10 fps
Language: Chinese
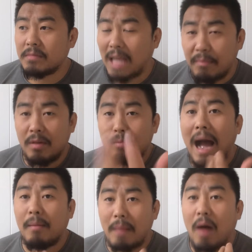大部分
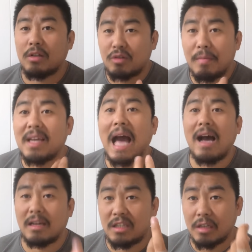骂骂我的是没看
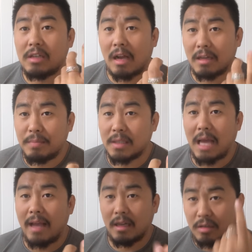过了整场的比
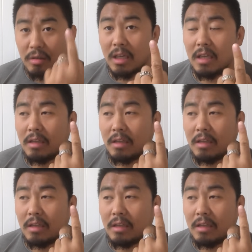赛的，这是第一。